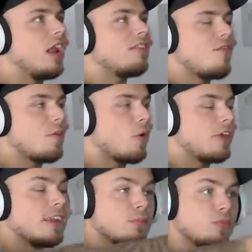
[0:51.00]
und dann ist der Weg
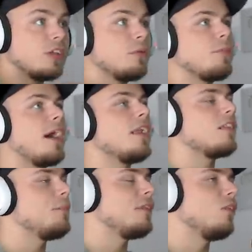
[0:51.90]
blockiert. Ich muss mich nämlich beeilen,
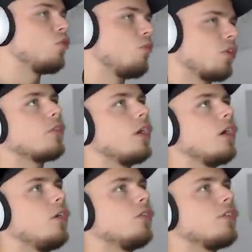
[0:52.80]
nachdem ich den Notenblock
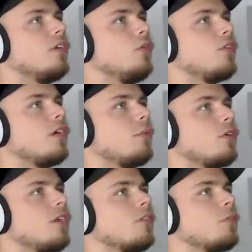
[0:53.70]
äh, ausgelöst habe.
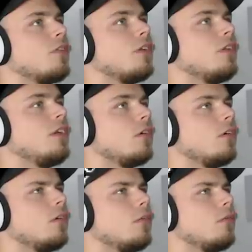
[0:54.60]
Okay, was passiert hier?